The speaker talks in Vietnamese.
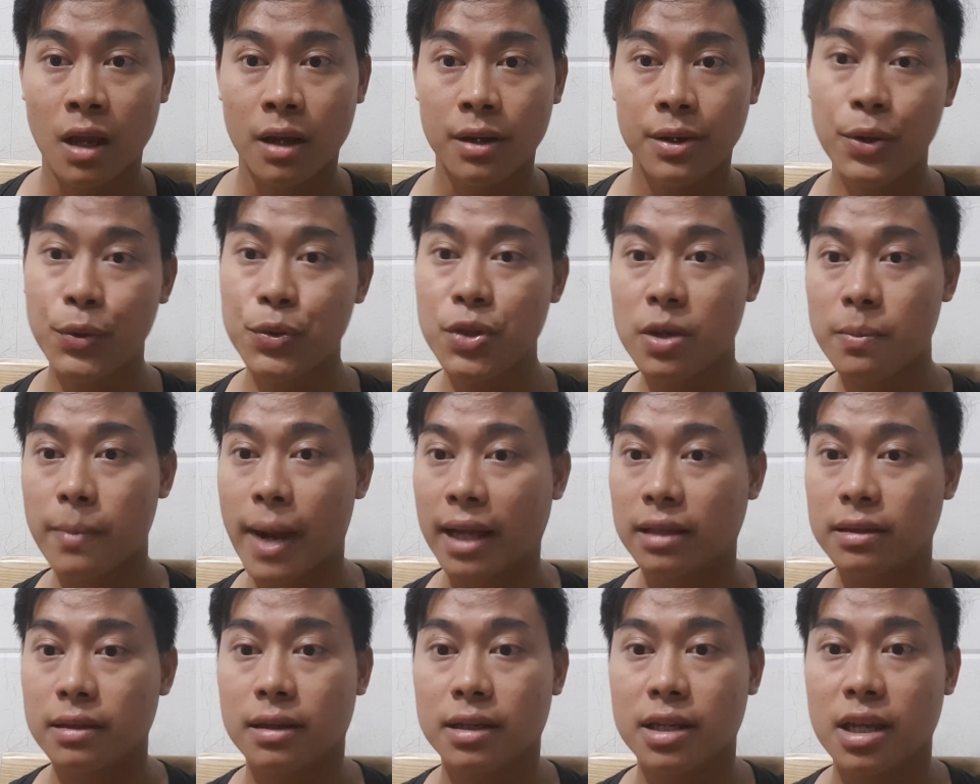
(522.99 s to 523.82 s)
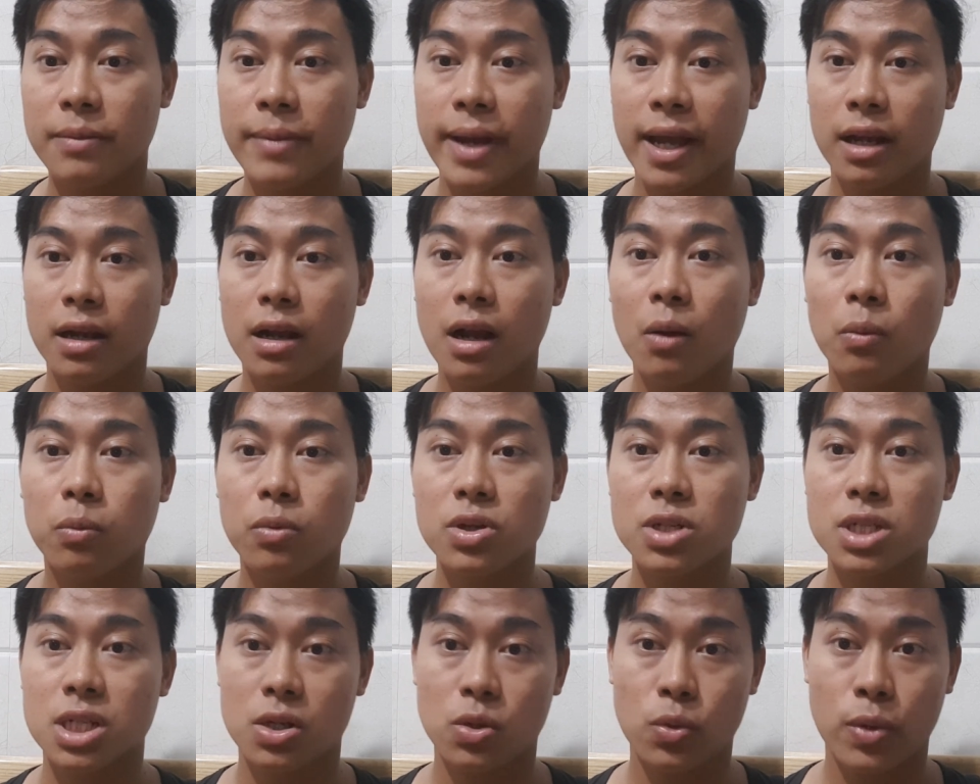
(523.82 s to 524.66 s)
nếu như bản thân các bạn không
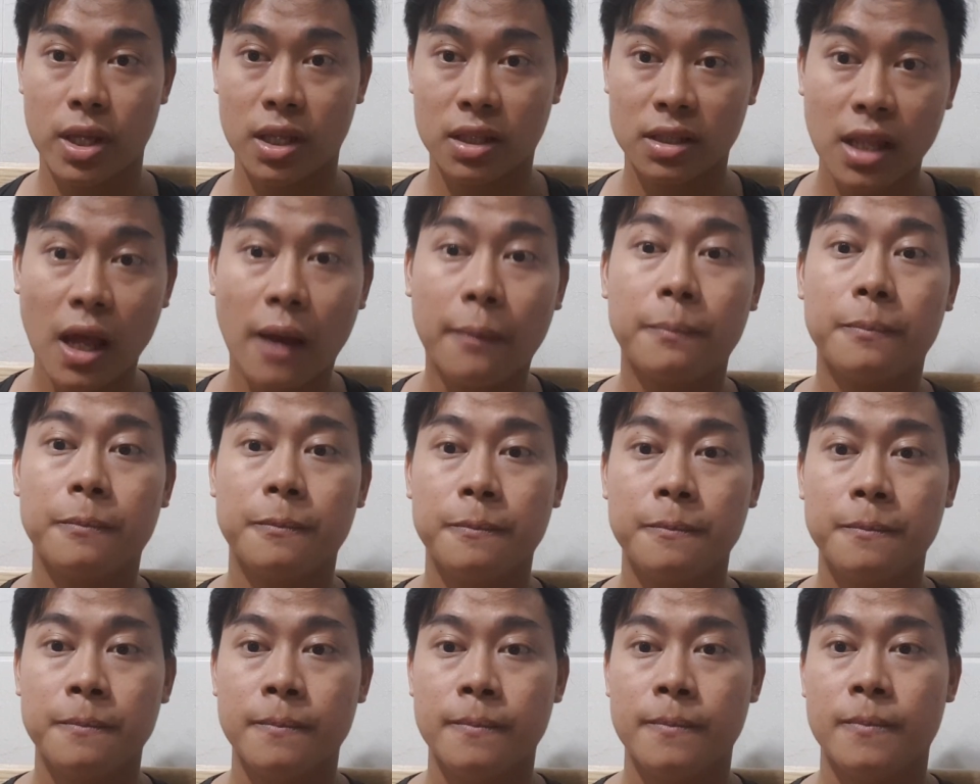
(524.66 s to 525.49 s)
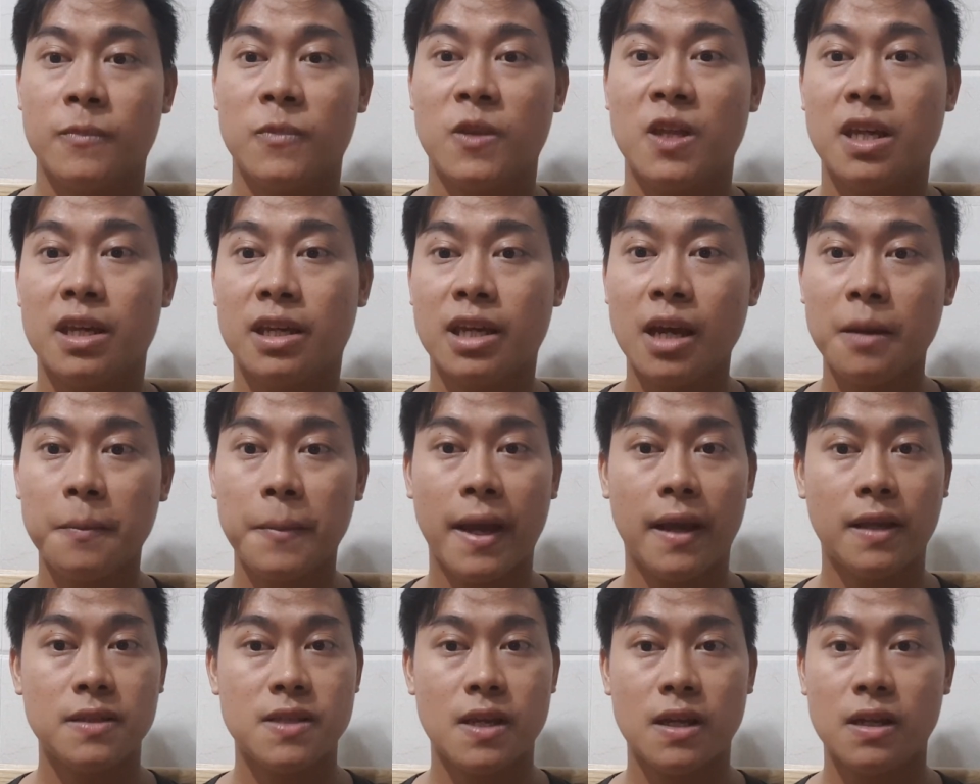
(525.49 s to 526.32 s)
có sự luyện tập thì các
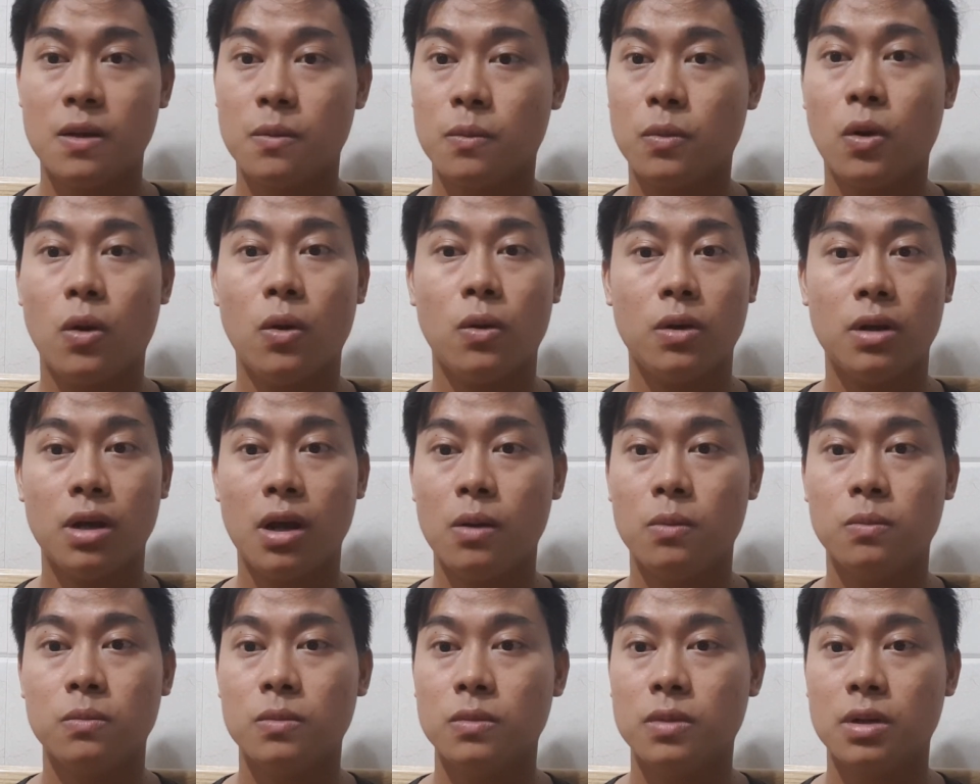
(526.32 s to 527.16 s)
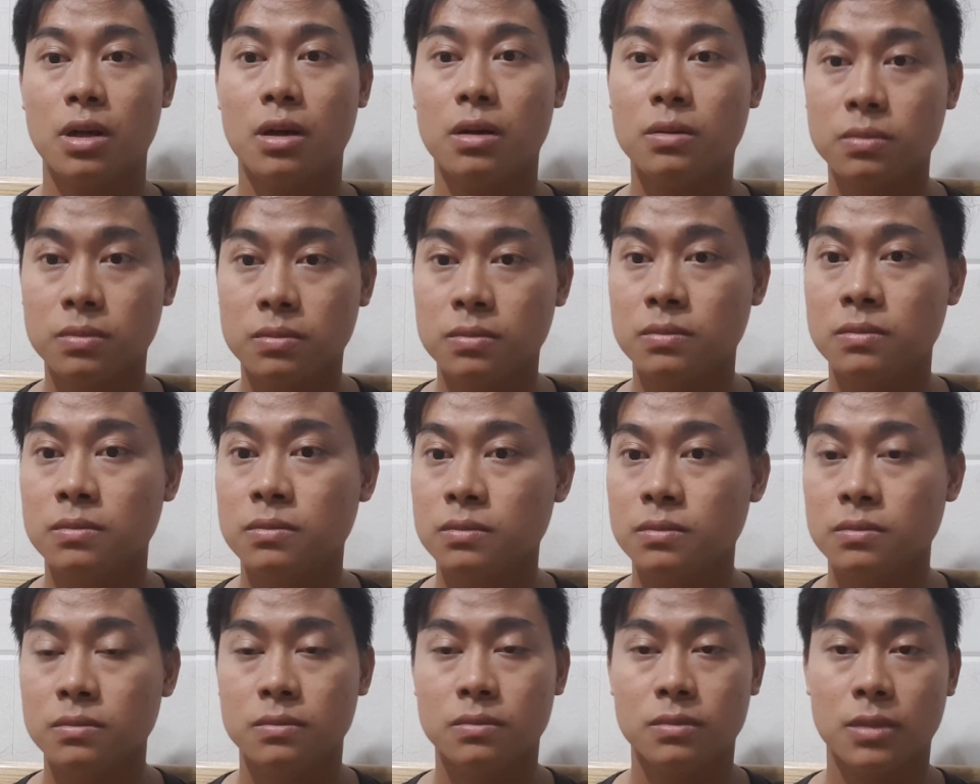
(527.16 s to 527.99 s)
bạn sẽ không không không
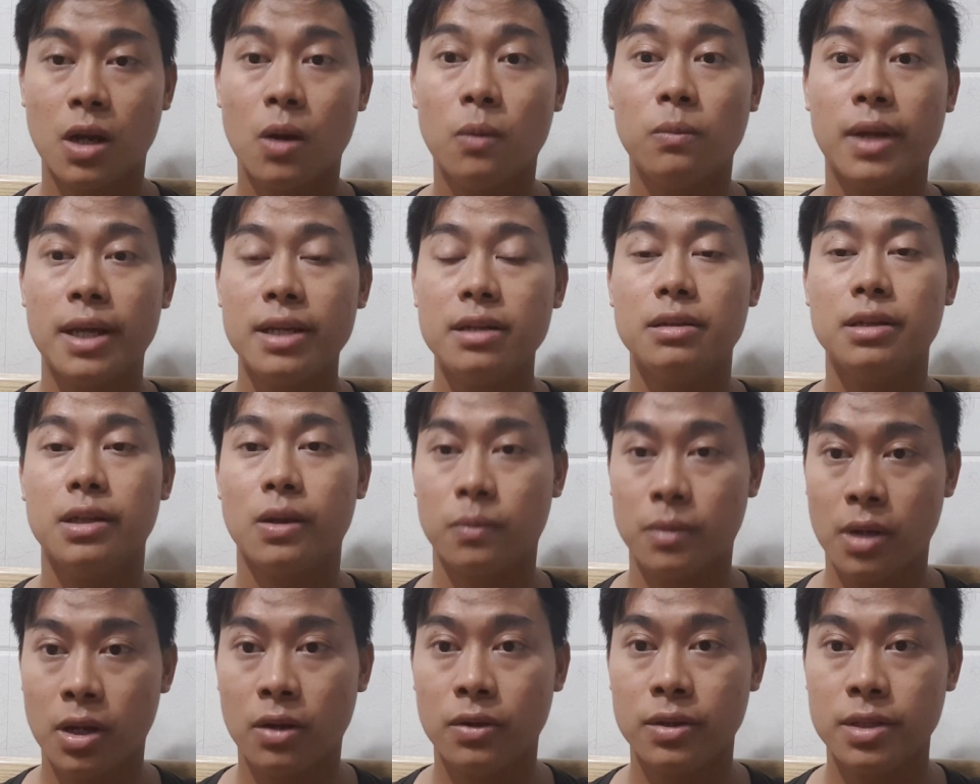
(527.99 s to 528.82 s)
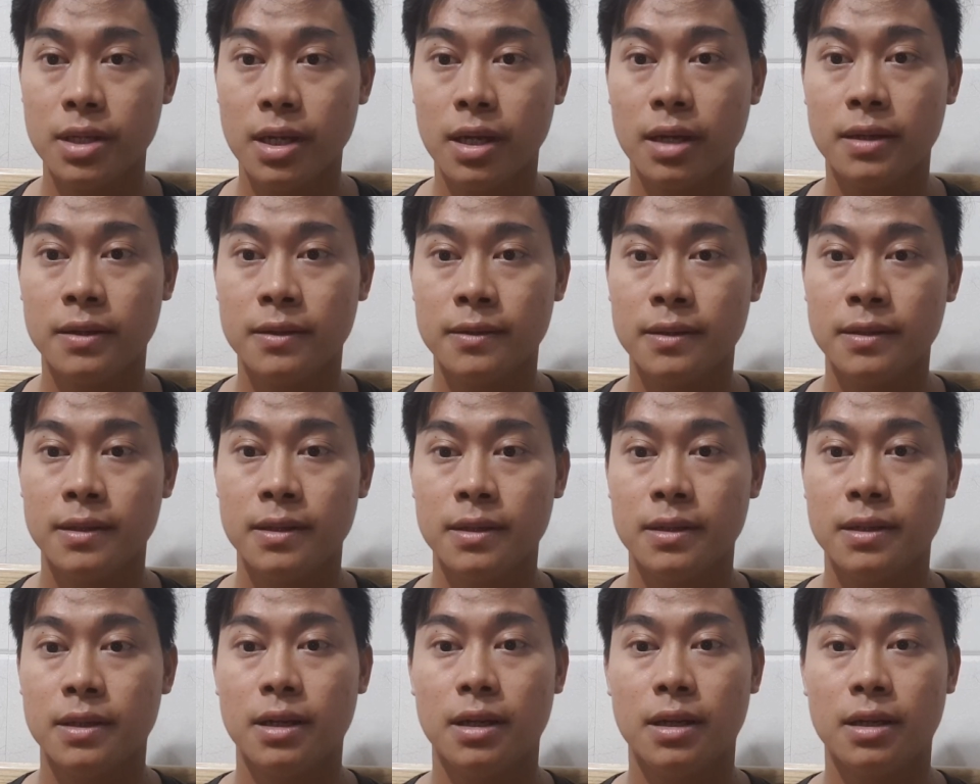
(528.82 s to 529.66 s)
không lấy được giọng nói ha
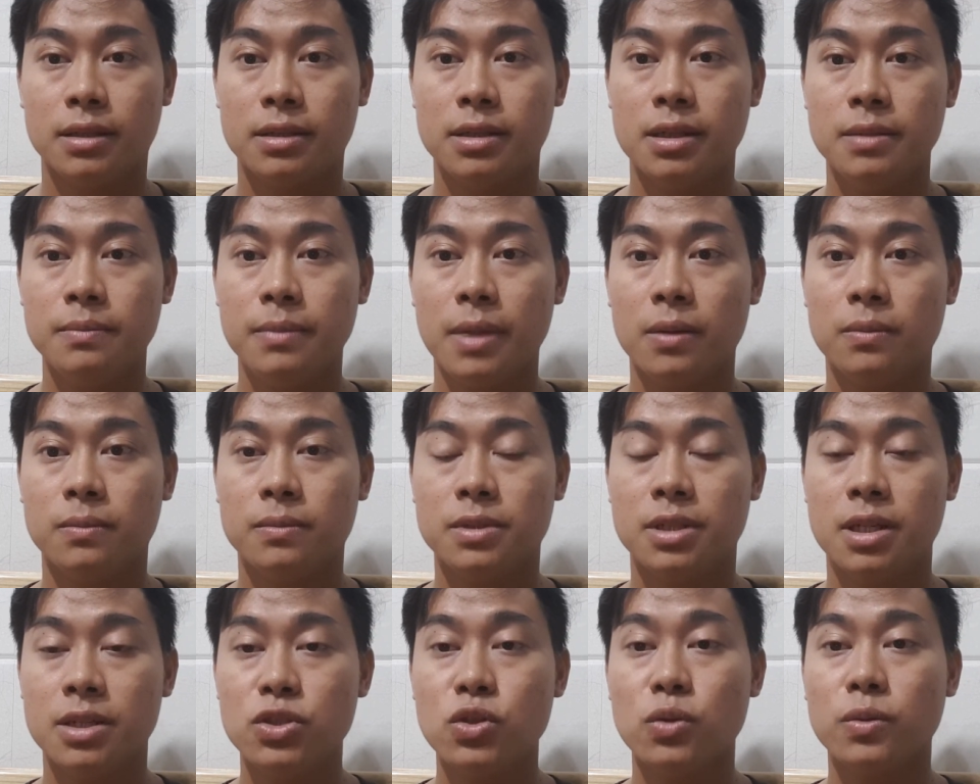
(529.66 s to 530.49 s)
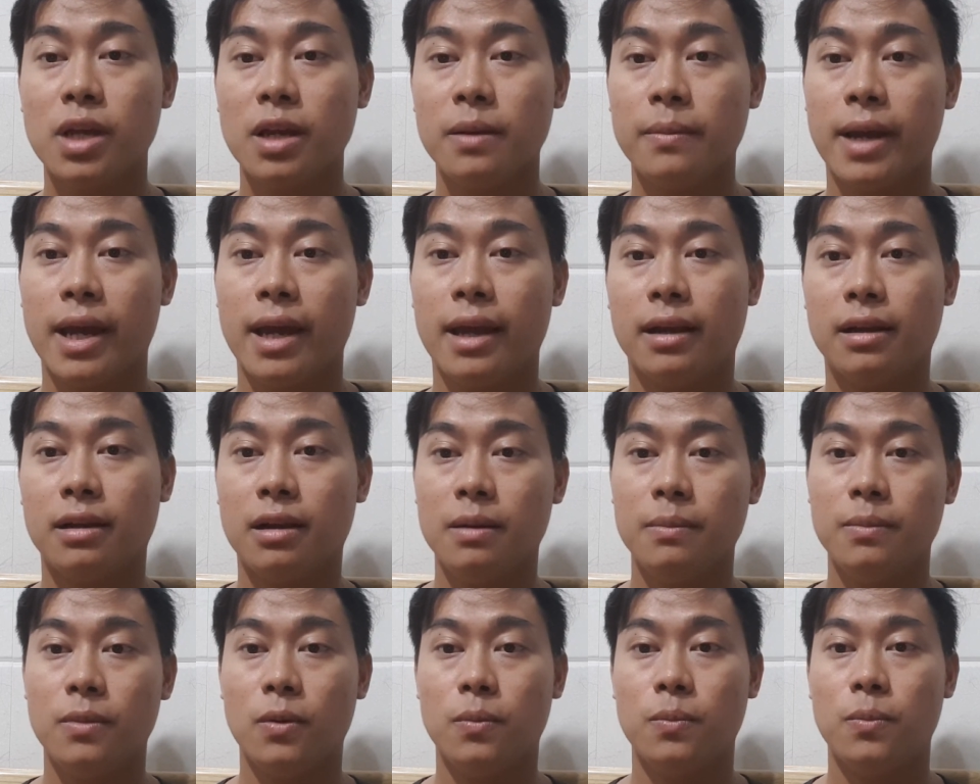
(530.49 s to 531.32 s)
à, kính mong kính chúc các bạn có
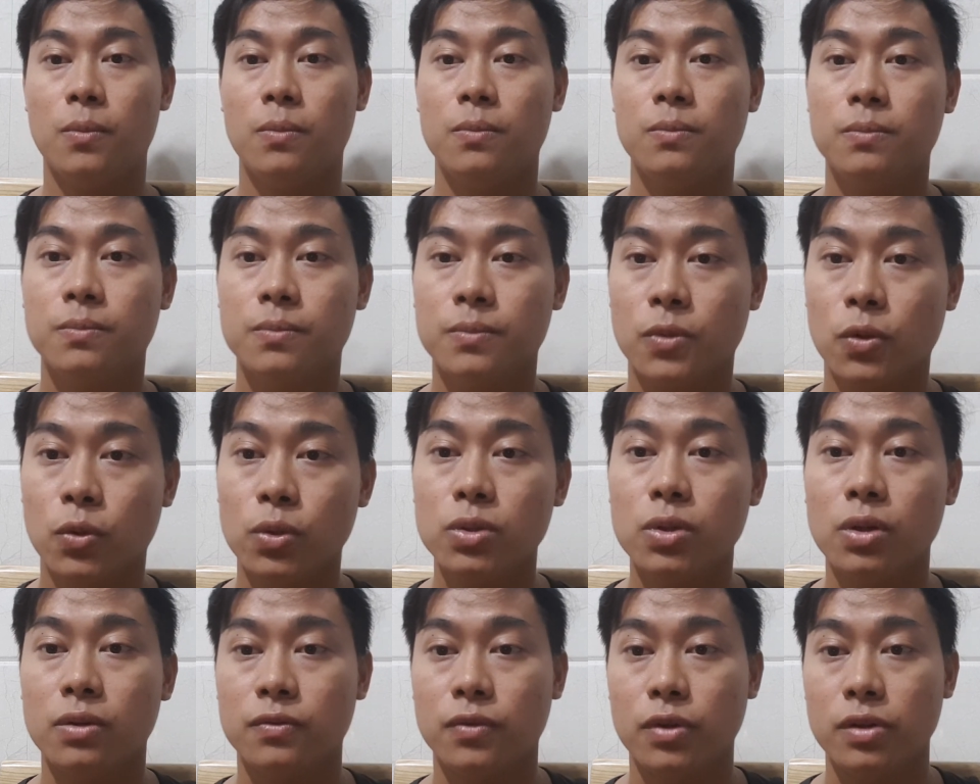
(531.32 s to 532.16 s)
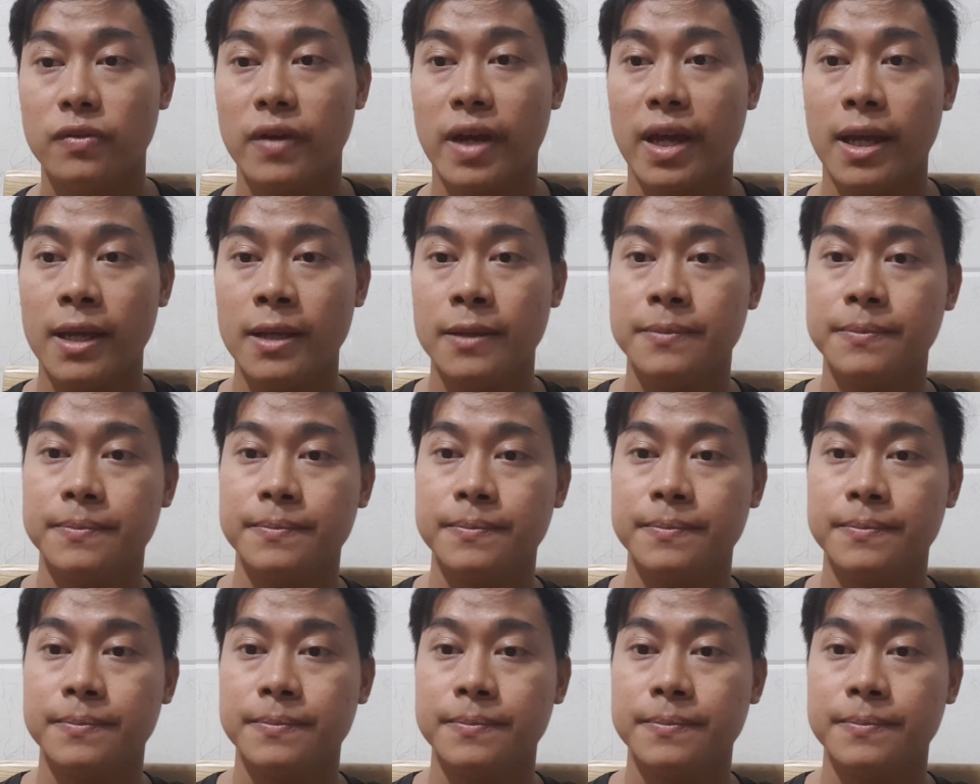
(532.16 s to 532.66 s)
một cuối tuần vui vẻ